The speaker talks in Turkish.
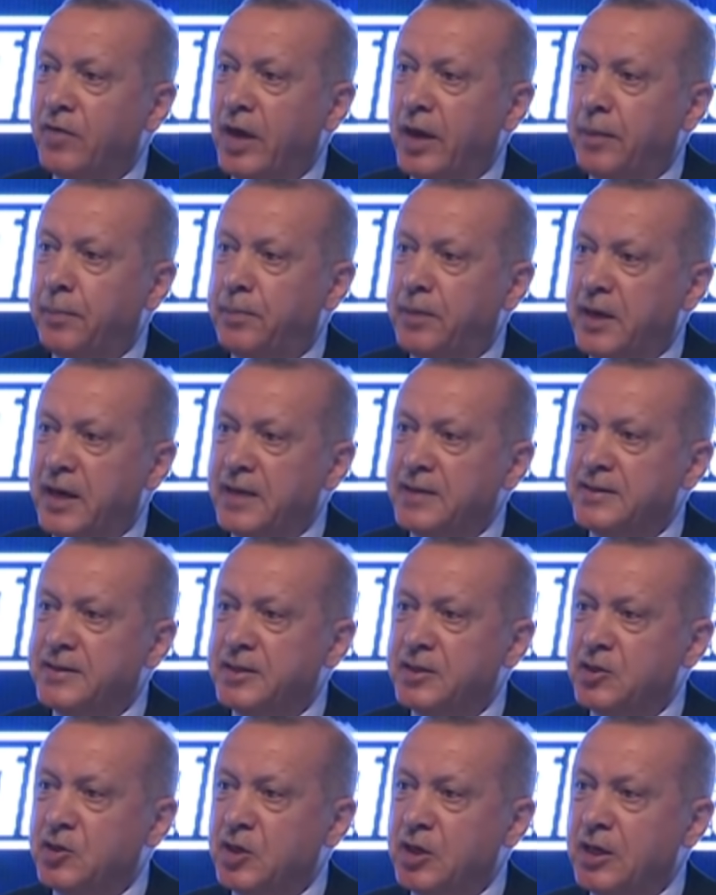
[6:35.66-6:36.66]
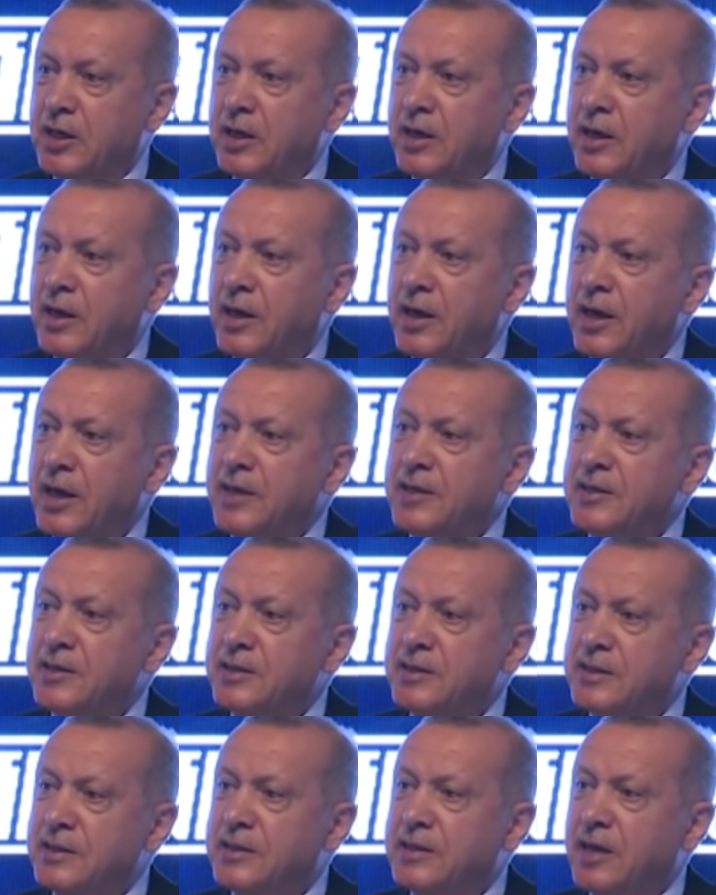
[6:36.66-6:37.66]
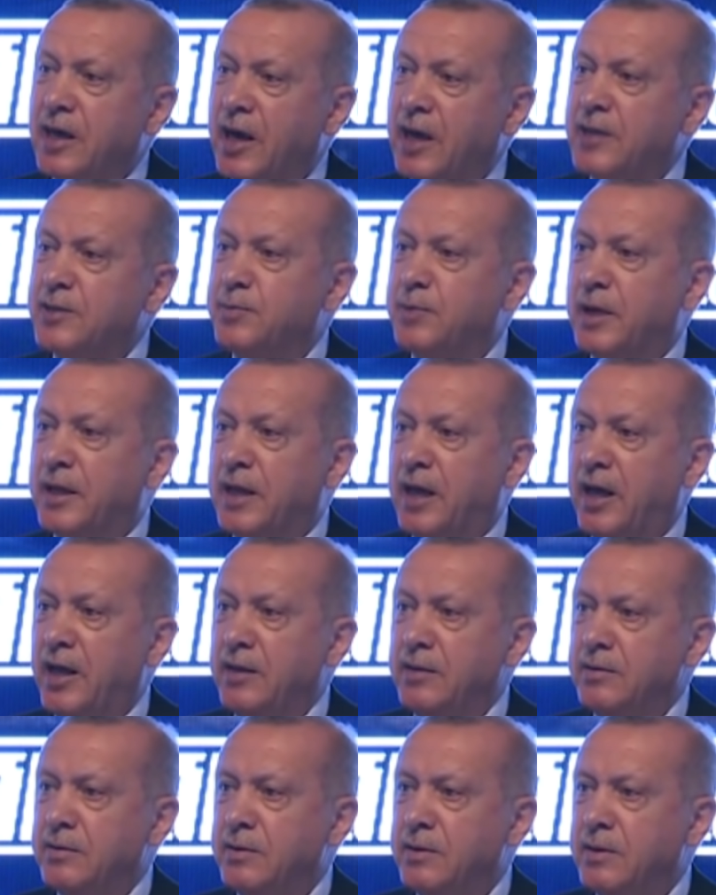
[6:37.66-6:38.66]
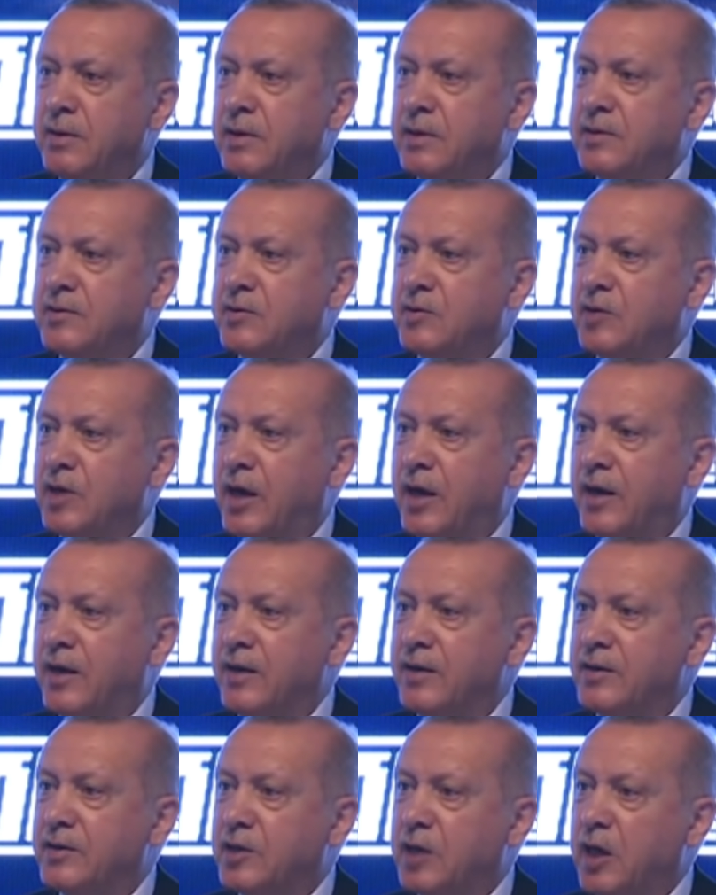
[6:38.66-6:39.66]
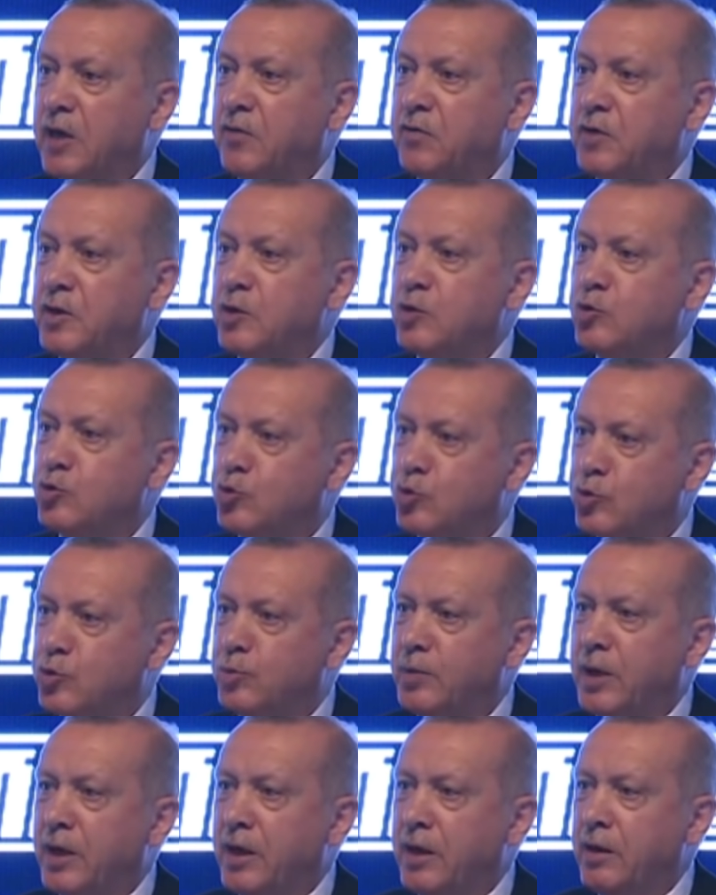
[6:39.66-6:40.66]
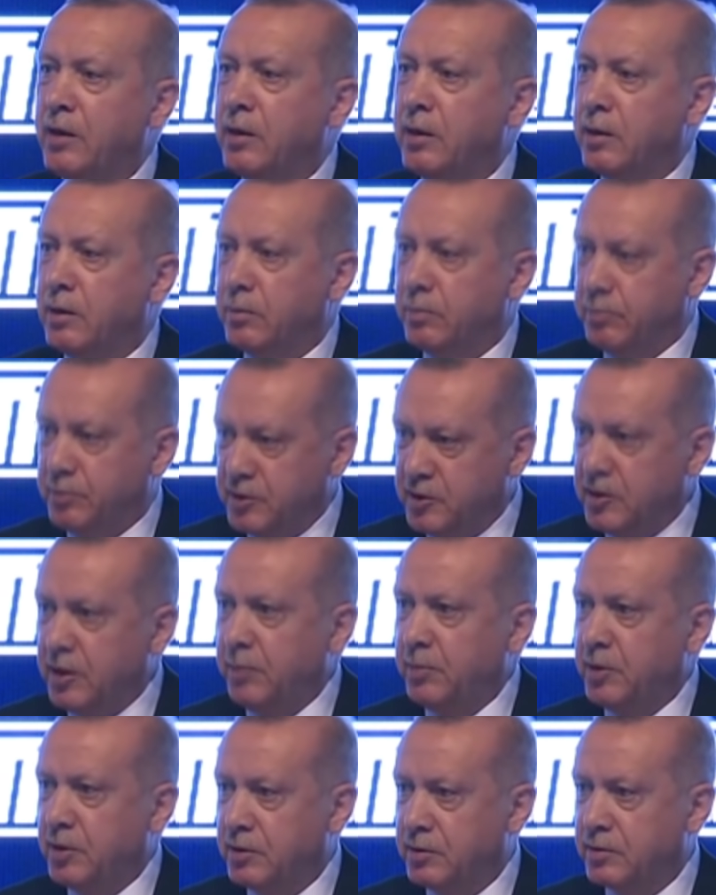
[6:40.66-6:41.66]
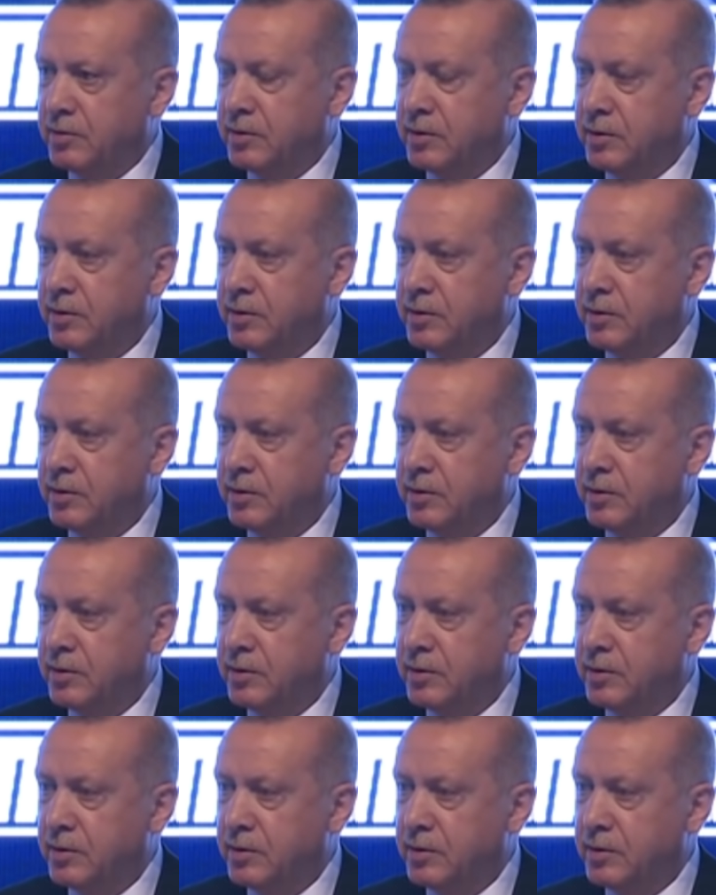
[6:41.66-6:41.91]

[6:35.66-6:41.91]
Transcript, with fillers: ve prestiji hiç riske atmadan iktidarın keyfini sürmeyi biz de bilirdik.